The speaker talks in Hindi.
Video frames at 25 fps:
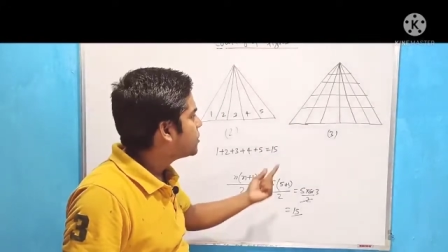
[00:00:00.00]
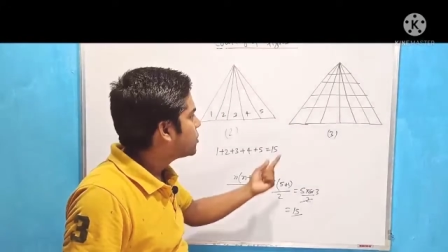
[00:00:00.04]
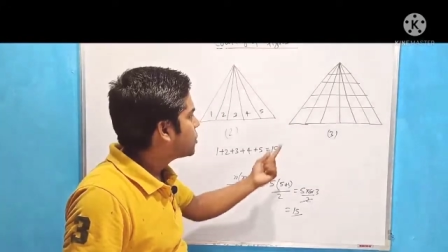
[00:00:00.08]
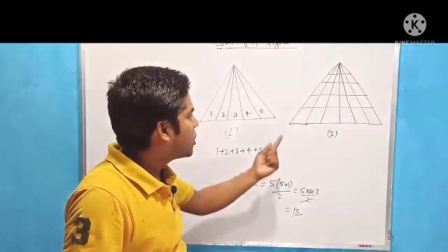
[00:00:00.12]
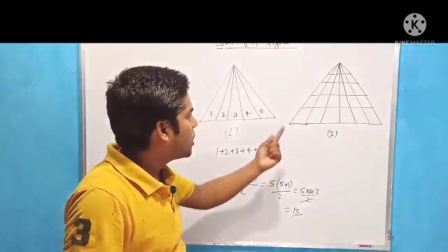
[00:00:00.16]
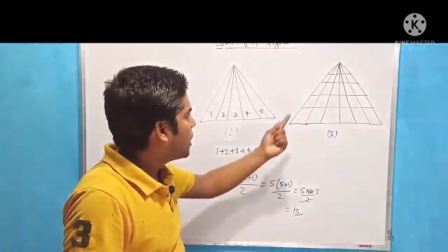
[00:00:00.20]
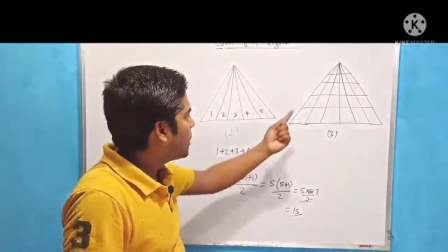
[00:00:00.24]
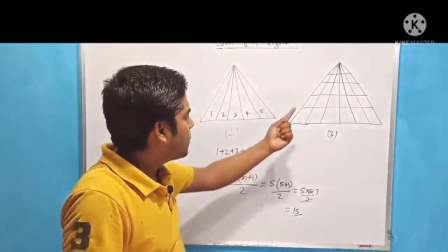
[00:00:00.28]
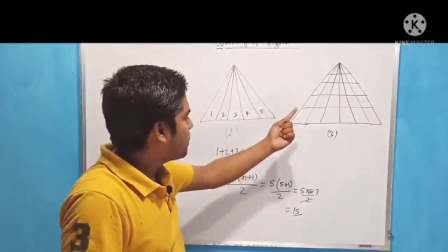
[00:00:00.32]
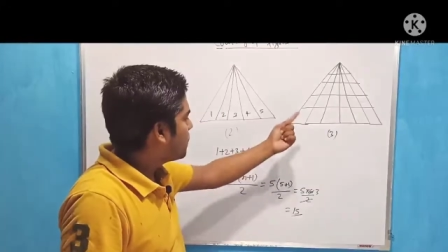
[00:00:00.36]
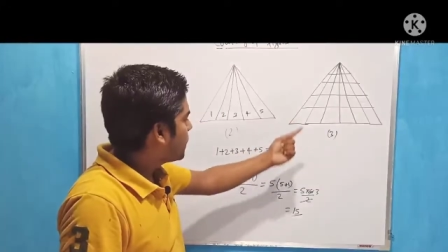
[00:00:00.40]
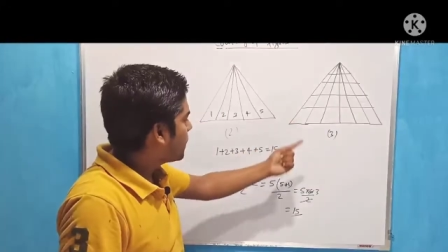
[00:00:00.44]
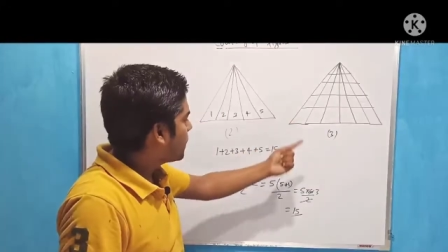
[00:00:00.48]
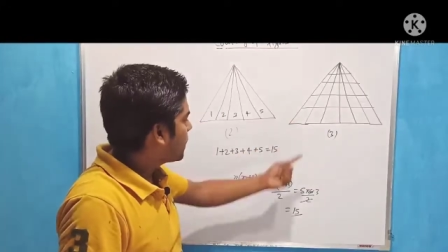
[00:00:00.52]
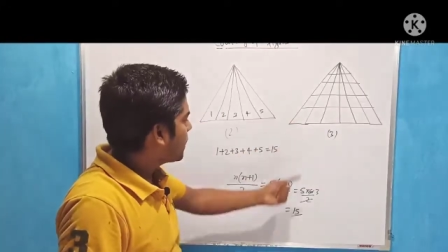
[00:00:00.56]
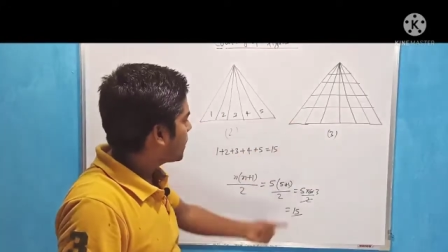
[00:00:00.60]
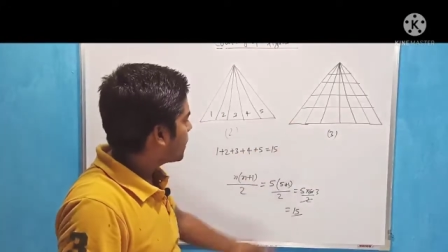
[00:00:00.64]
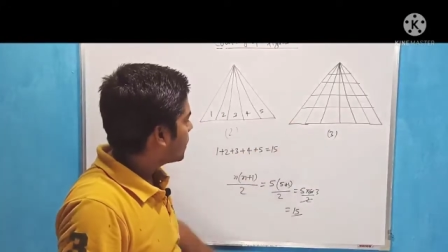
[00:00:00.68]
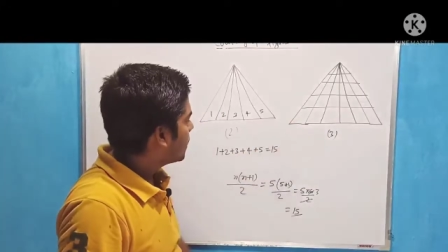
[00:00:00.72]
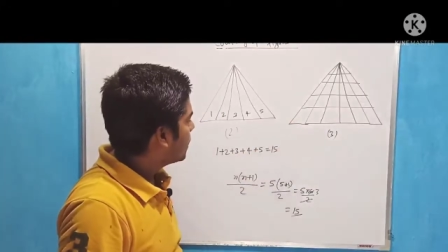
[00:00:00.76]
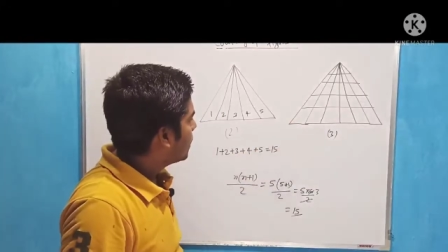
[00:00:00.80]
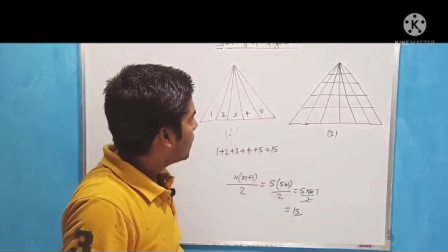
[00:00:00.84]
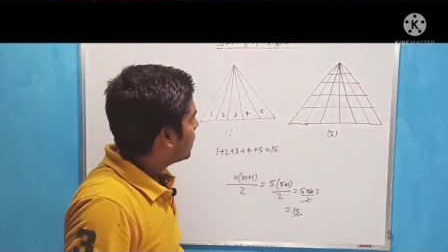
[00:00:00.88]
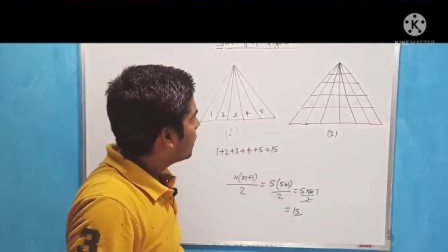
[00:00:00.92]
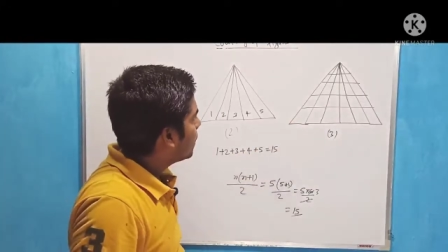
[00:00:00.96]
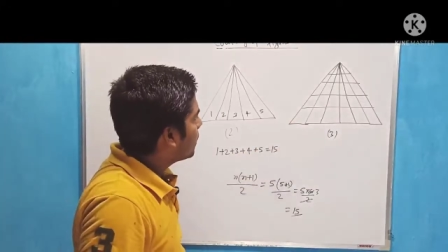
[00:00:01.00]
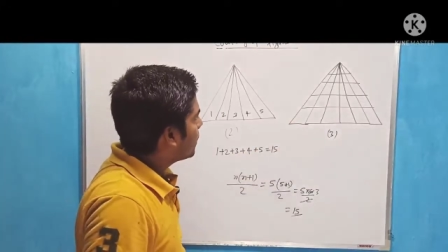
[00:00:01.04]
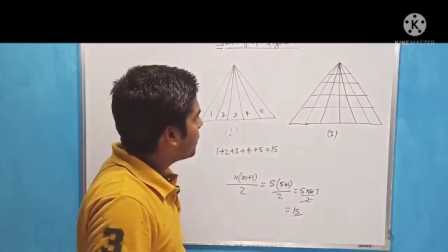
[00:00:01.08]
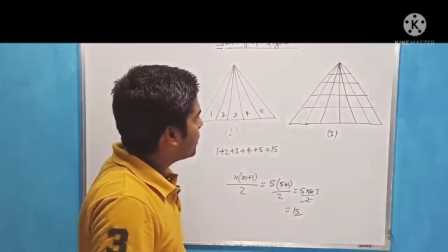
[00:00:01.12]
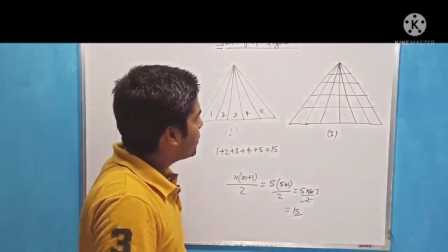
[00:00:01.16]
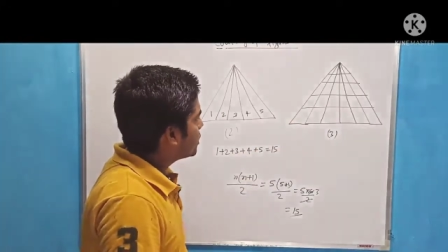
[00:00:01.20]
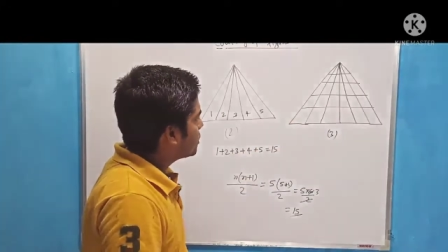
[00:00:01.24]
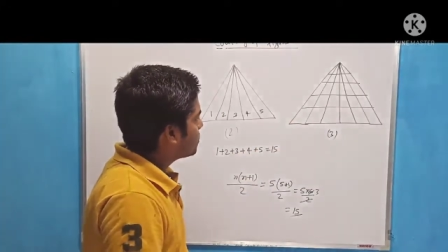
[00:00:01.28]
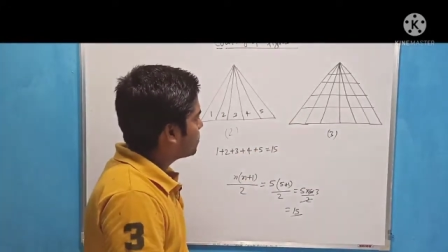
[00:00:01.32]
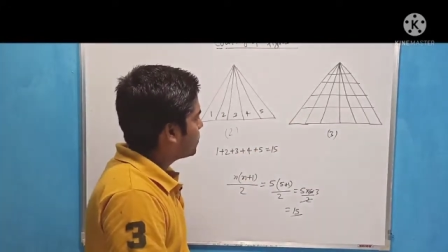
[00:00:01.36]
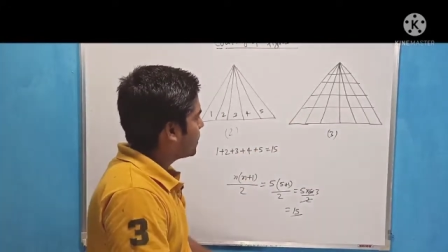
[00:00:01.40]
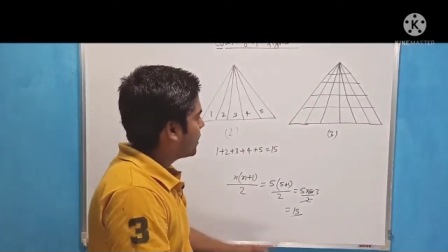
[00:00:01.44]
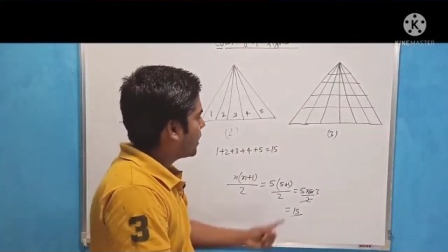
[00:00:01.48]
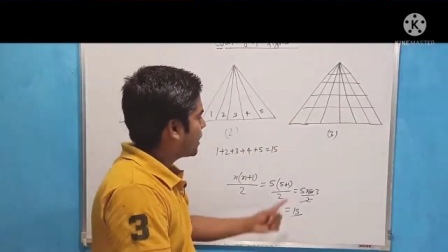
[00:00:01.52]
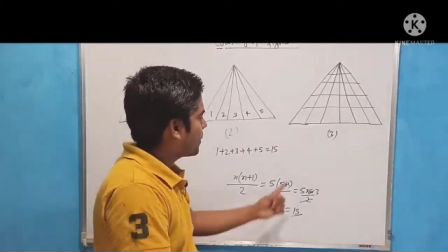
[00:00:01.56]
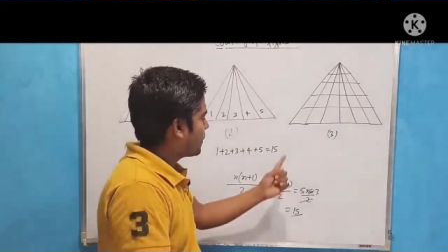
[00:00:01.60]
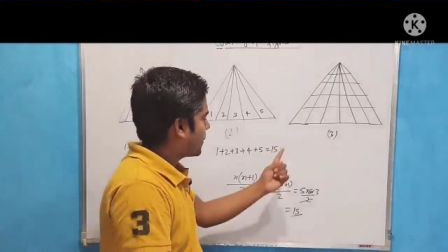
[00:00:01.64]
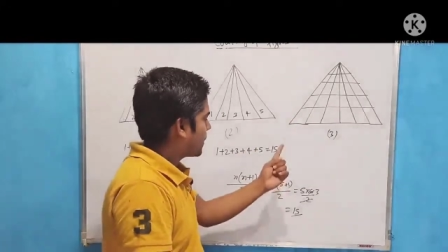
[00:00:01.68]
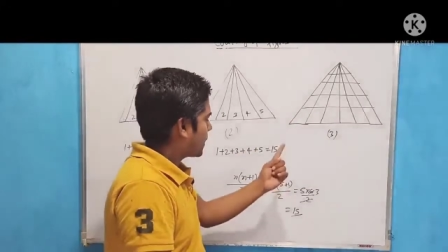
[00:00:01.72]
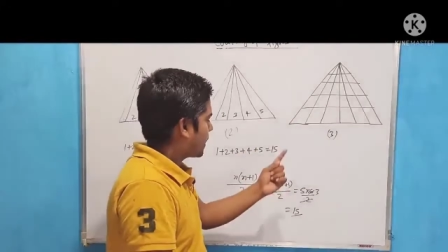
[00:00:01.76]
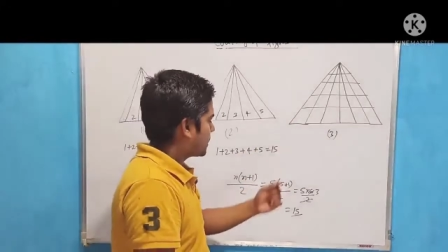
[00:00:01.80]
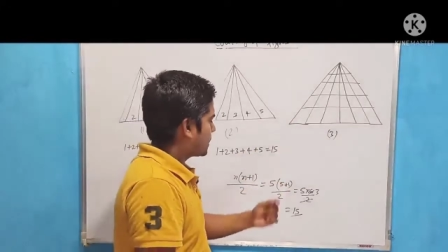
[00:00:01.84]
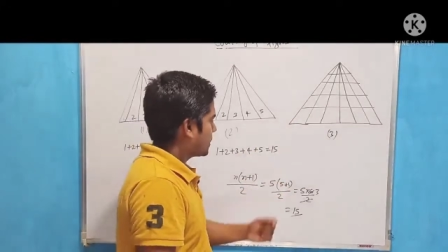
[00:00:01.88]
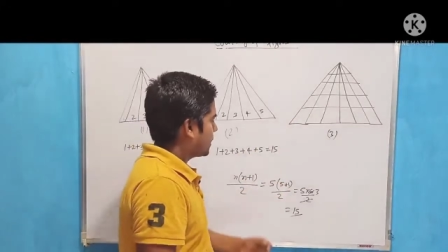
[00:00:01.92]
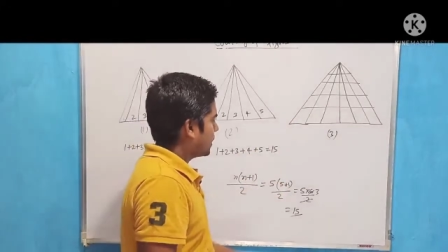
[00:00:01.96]
चलिए फिगर इस फिगर
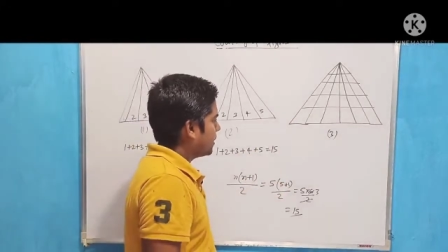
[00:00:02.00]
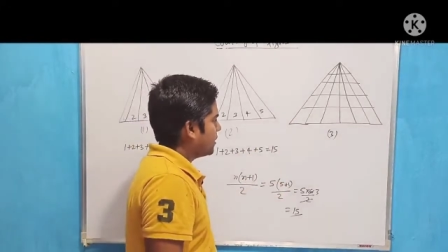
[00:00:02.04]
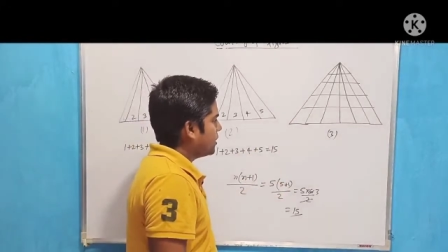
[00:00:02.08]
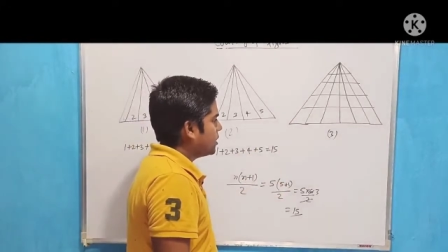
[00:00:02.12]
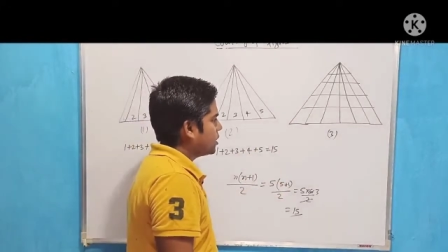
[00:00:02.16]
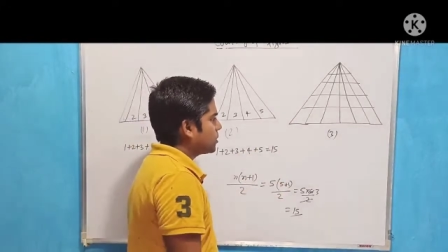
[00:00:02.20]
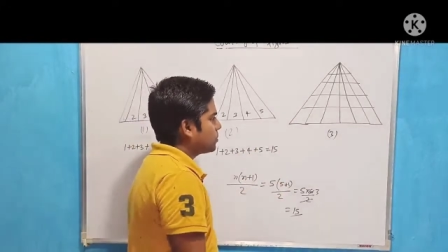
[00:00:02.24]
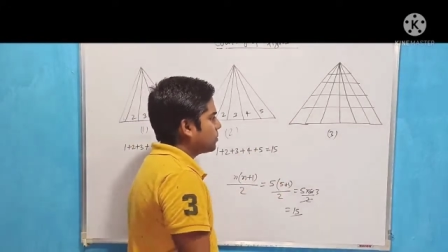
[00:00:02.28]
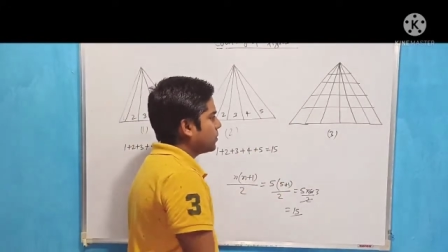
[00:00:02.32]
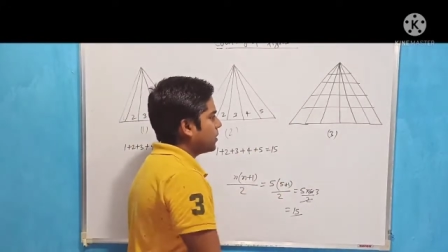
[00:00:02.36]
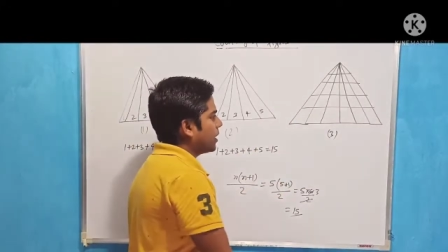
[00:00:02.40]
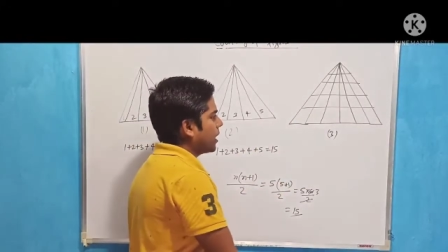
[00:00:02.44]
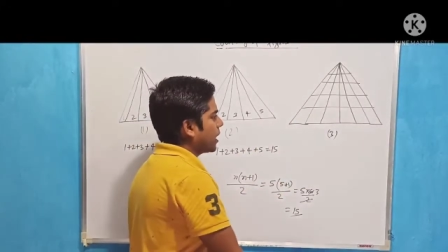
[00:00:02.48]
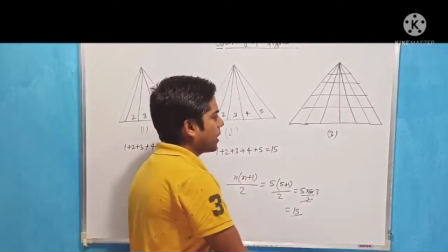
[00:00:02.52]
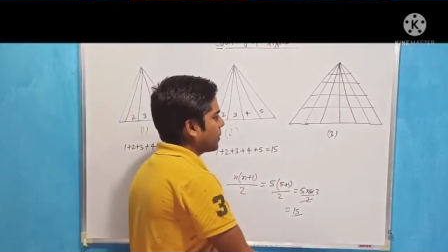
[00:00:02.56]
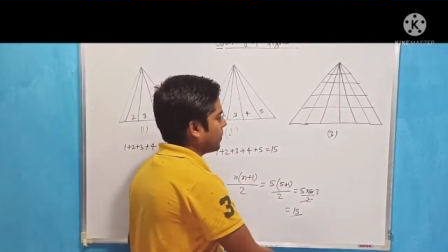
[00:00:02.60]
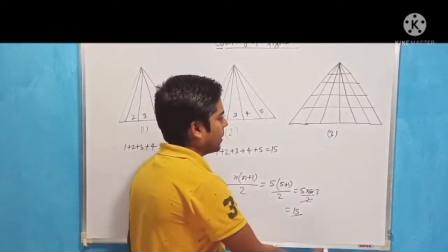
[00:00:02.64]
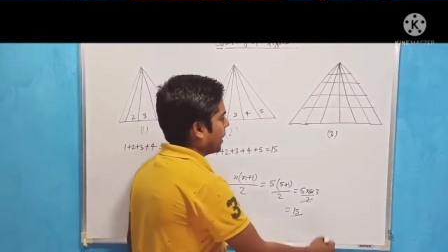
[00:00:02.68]
पर आते हैं इस फिगर